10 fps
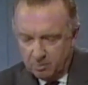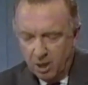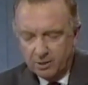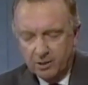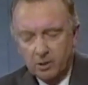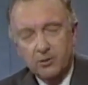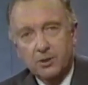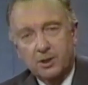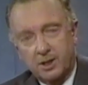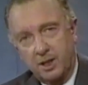Martin
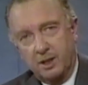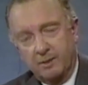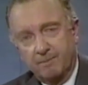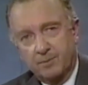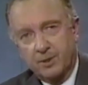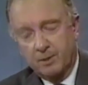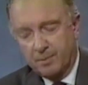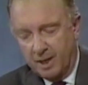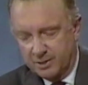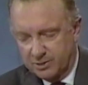Luther King, the
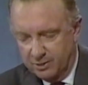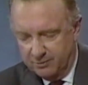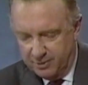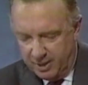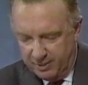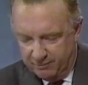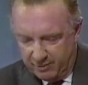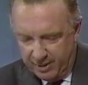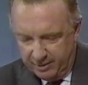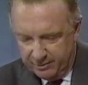apostle of
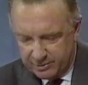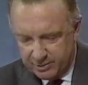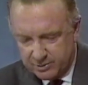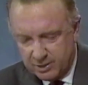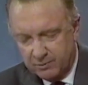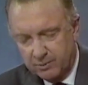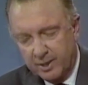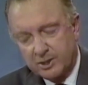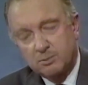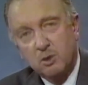nonviolence in the civil
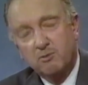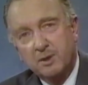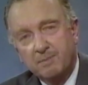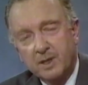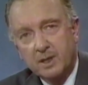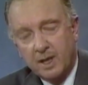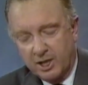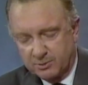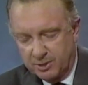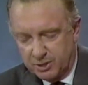rights movement,
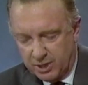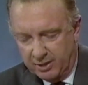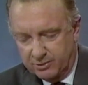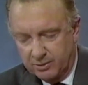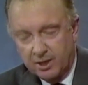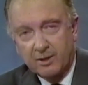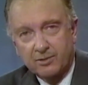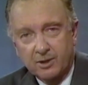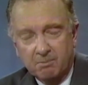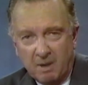has been shot to
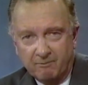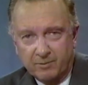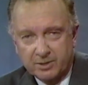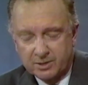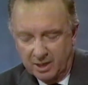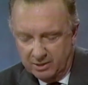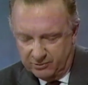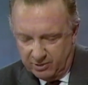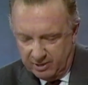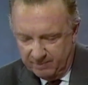death in Memphis,
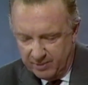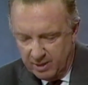Tennessee.